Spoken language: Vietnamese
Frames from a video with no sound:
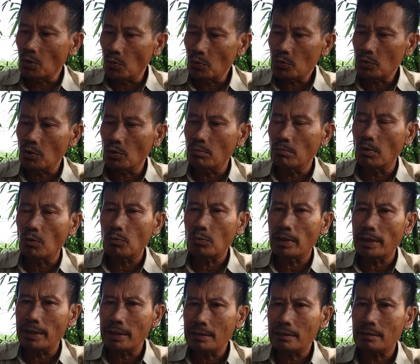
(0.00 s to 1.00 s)
trút vô một
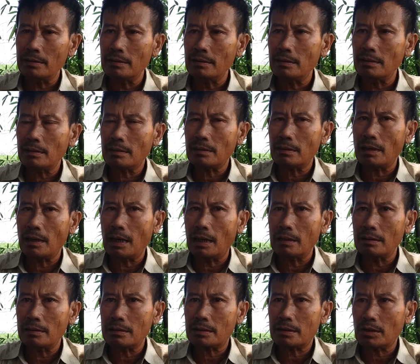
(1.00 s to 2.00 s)
ít nước
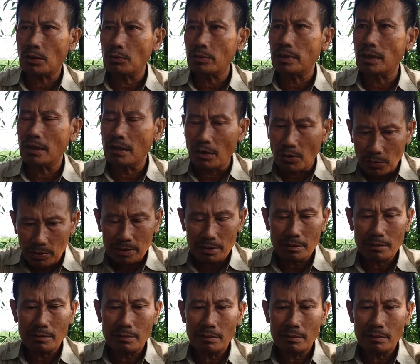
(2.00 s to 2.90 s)
sôi để nguội